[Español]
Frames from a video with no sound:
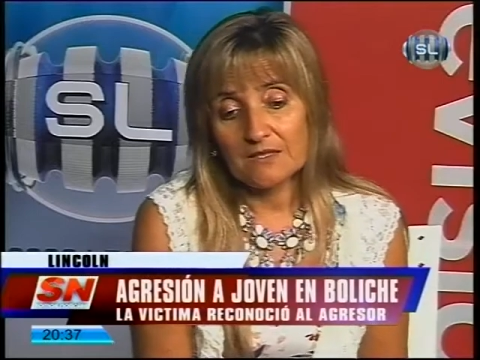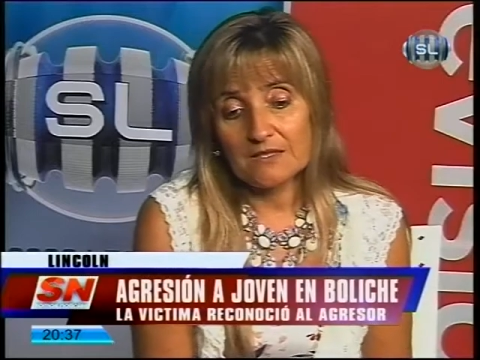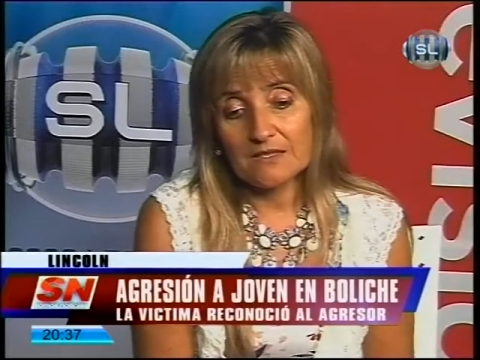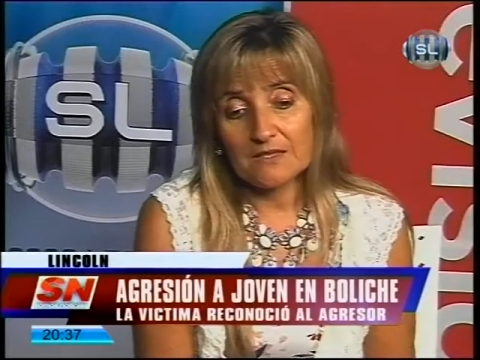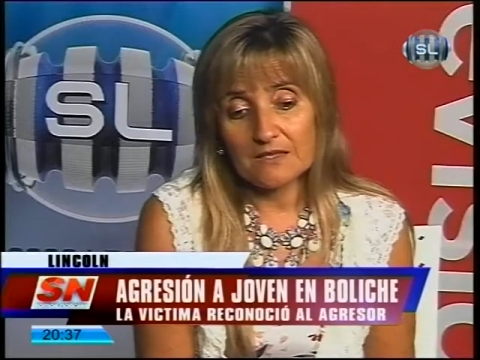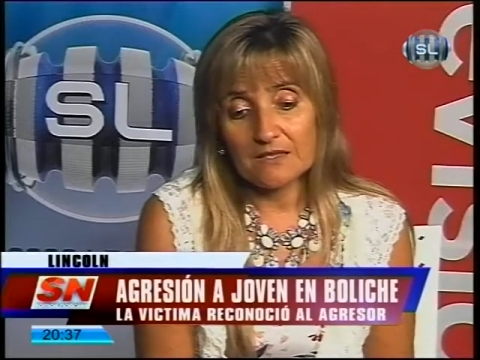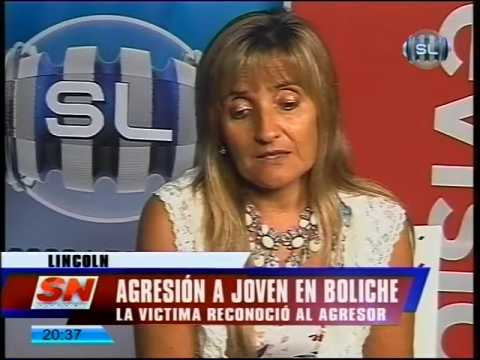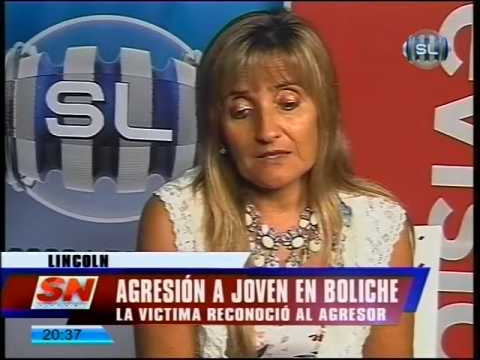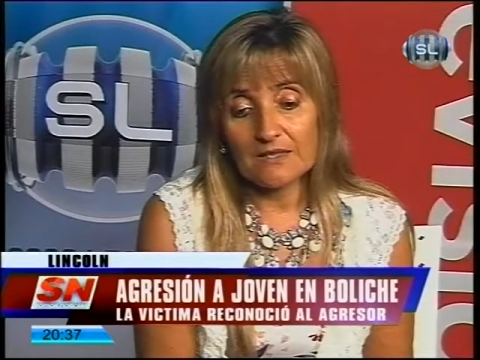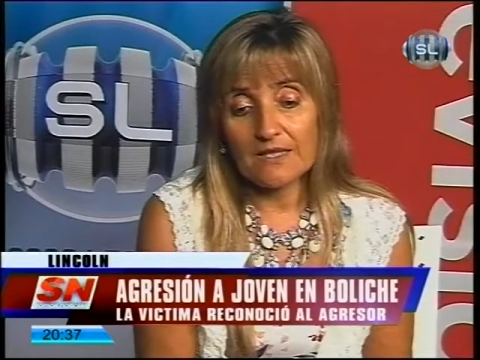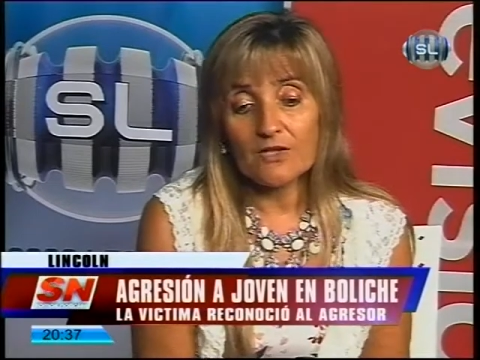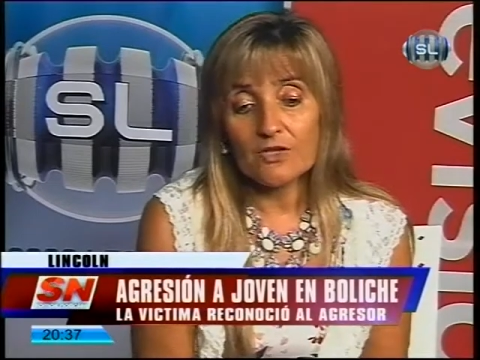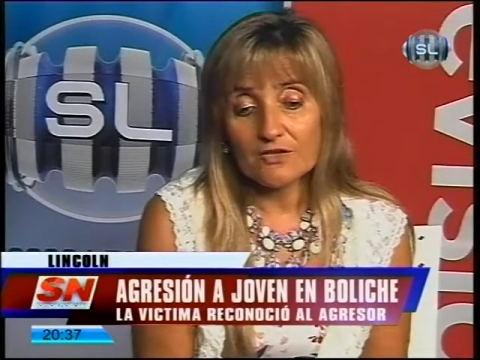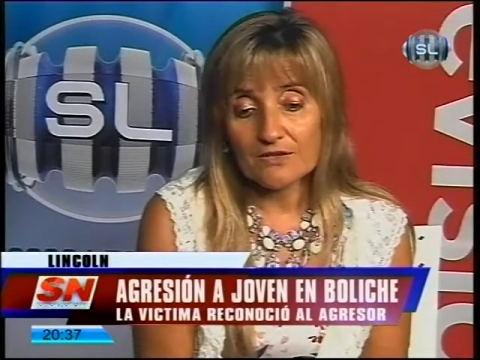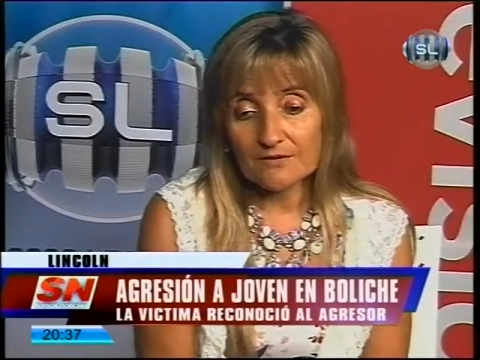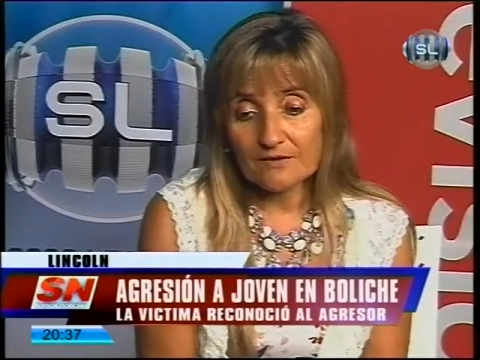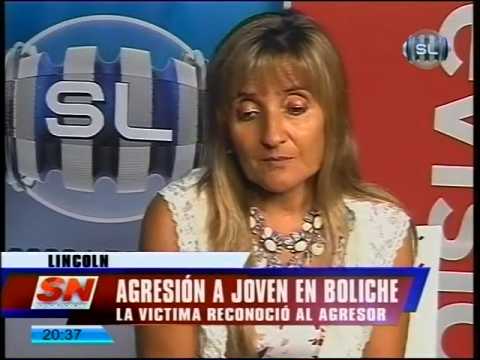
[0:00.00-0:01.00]
en eh,
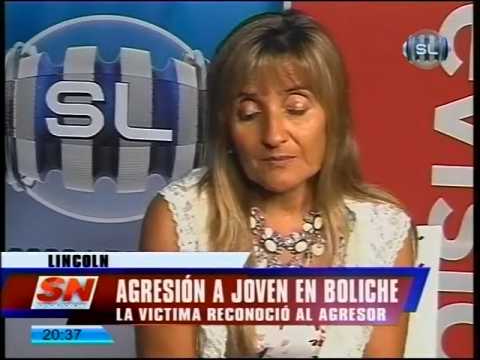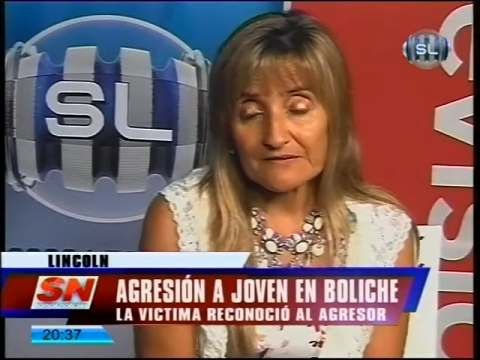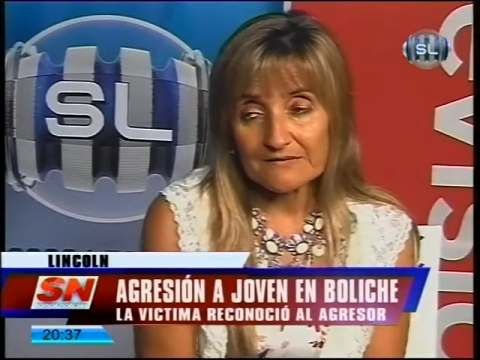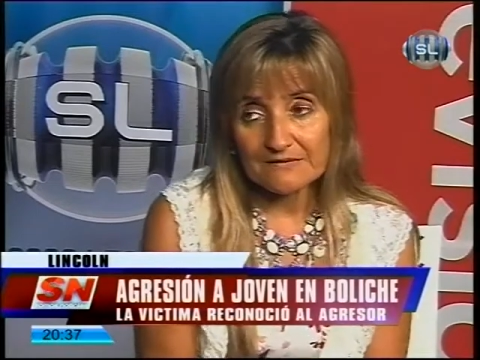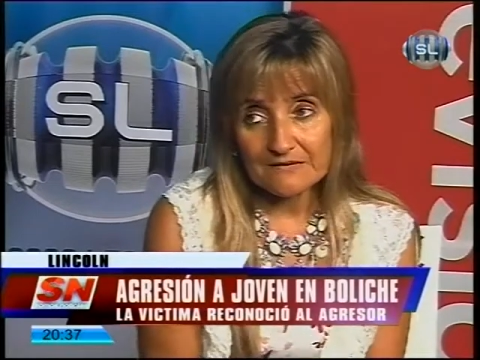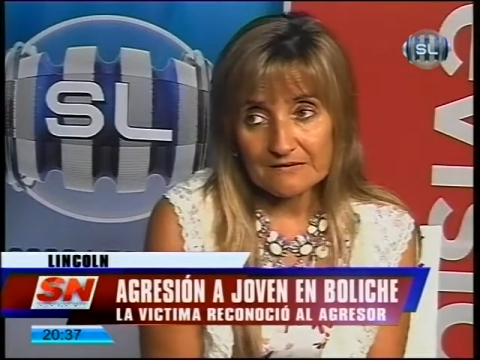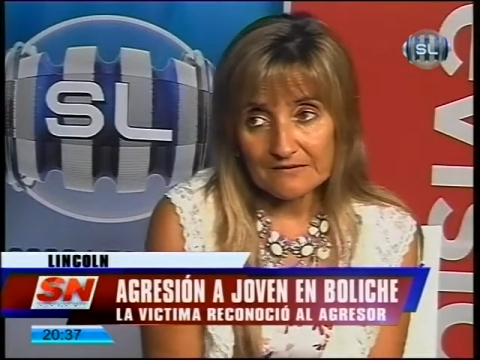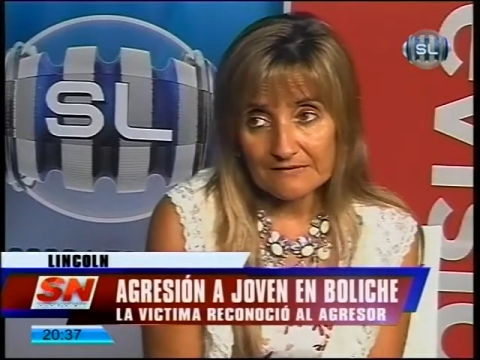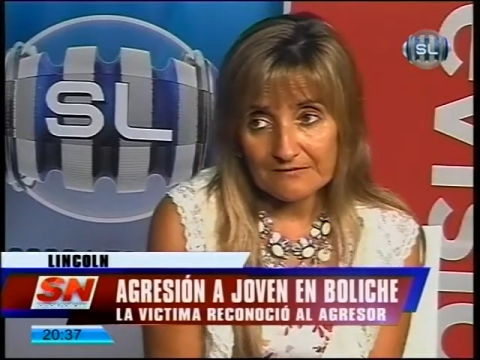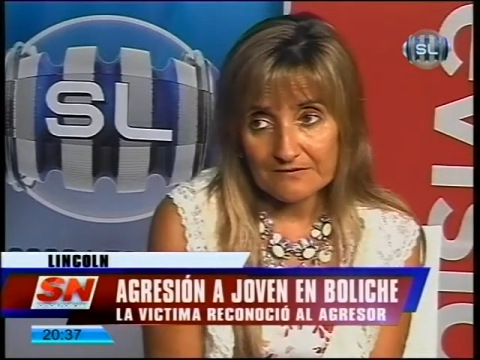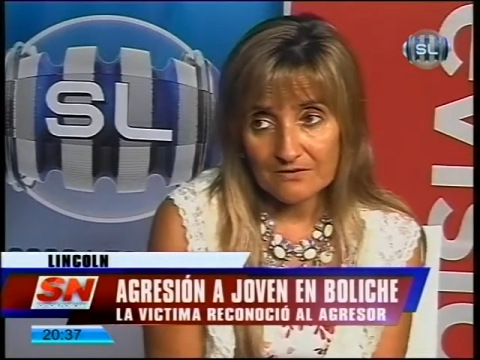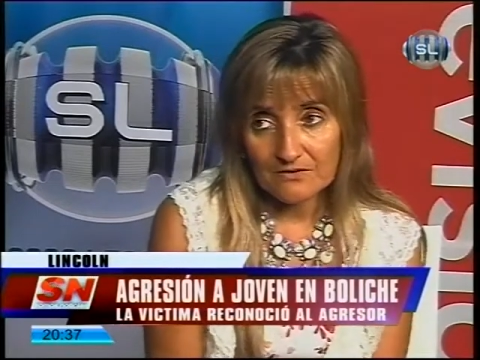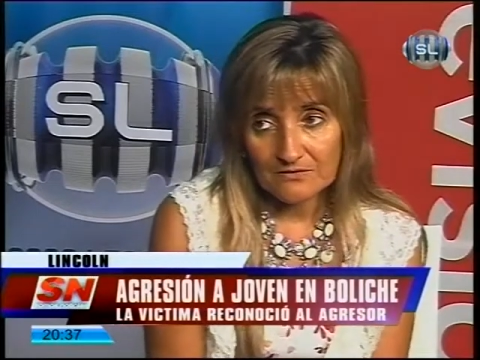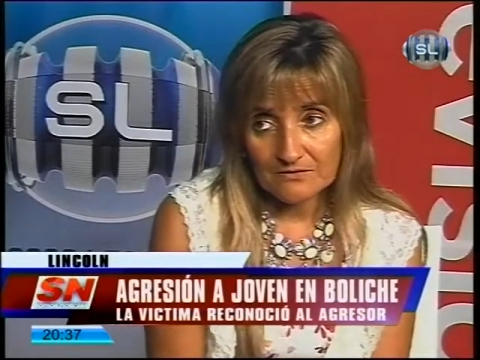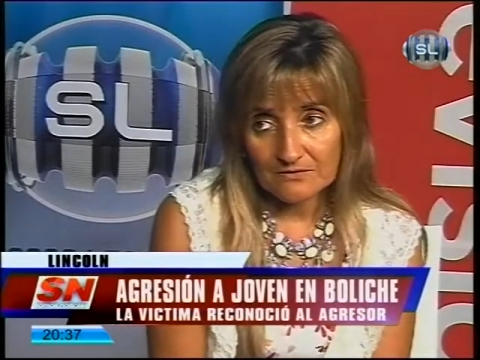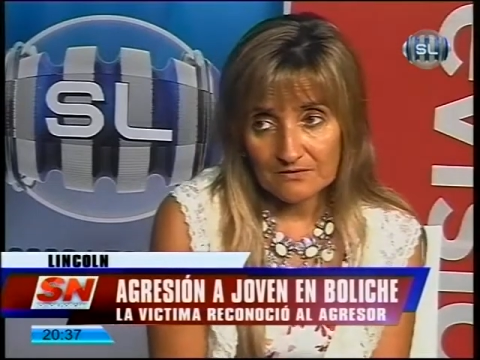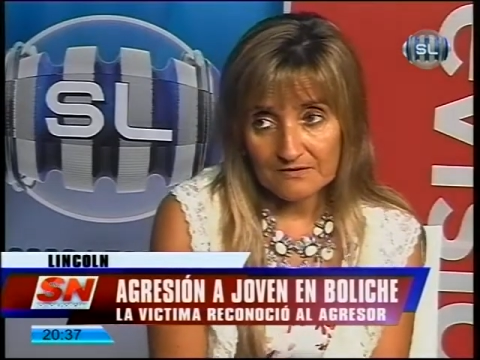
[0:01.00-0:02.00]
la orden de
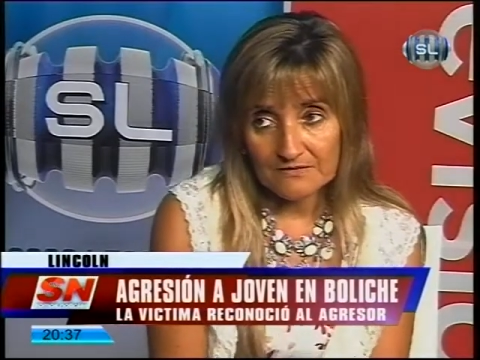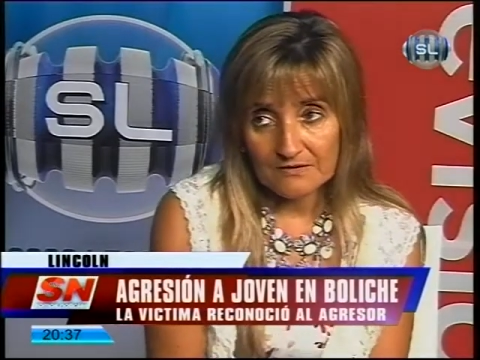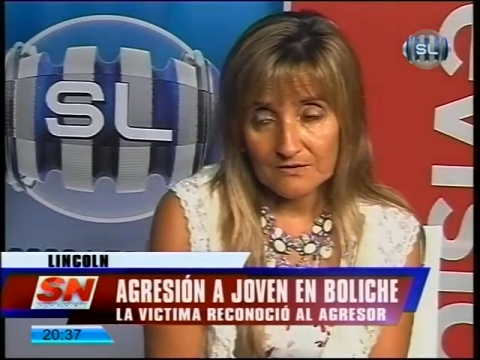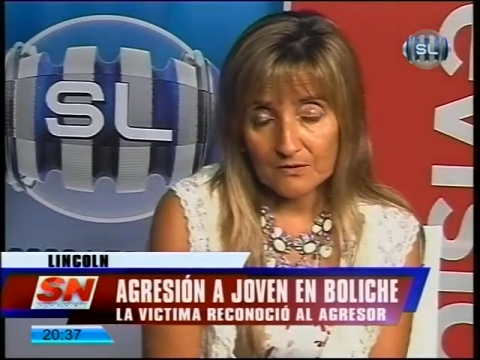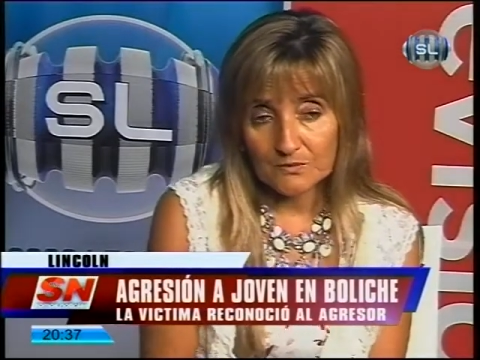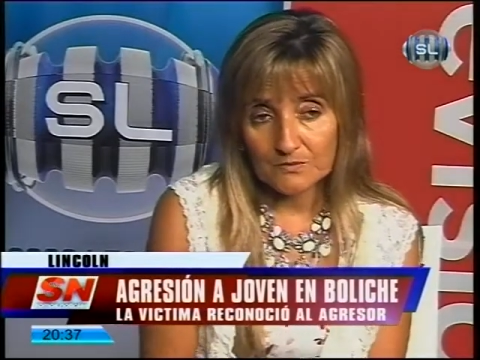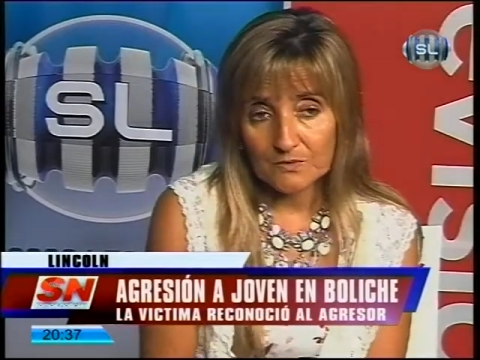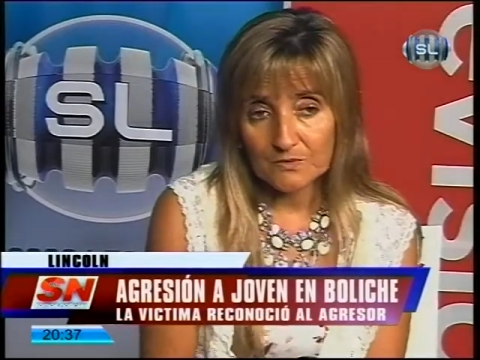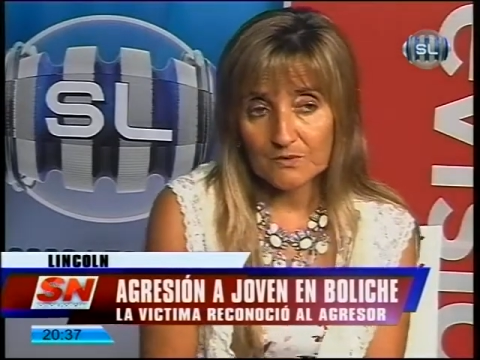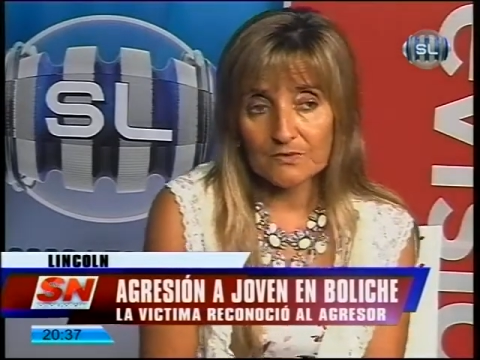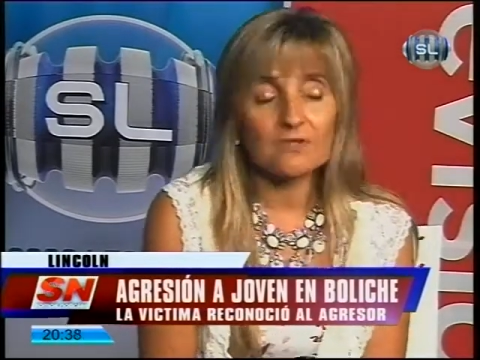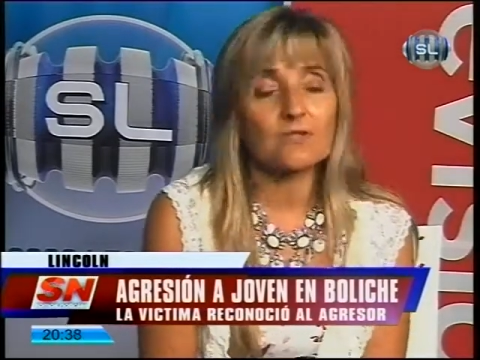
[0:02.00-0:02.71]
presentación que se obtuvo